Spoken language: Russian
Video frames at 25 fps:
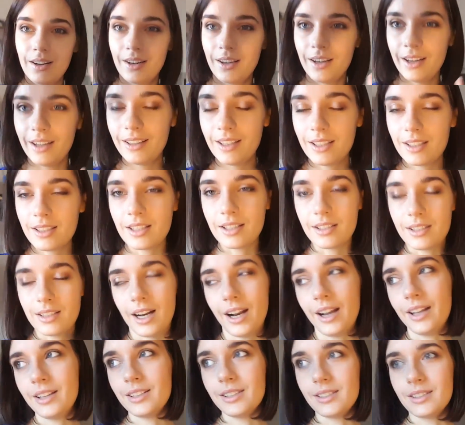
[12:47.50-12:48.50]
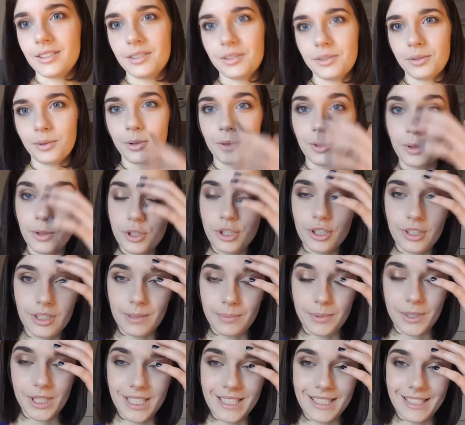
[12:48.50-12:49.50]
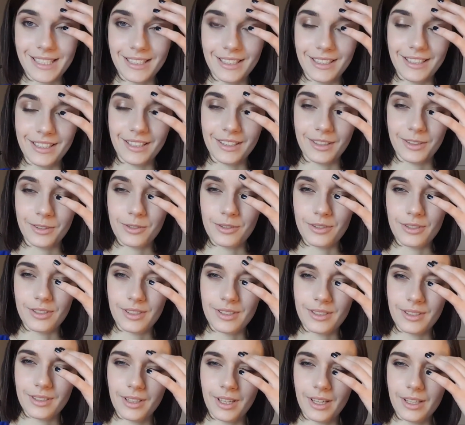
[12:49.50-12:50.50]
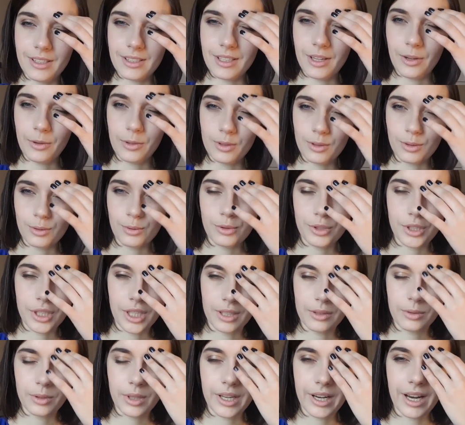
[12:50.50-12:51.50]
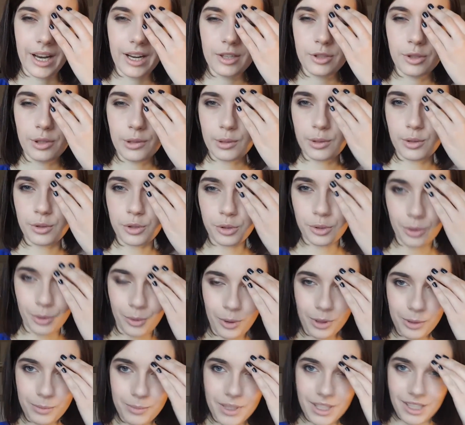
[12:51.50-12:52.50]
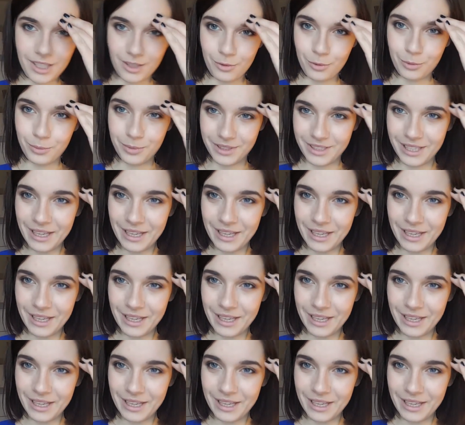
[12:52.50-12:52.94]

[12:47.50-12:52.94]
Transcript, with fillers: Этот засранец, он очень общительный, то есть, я не знаю, он скучал, но я реально чувствую, что кот меня любит.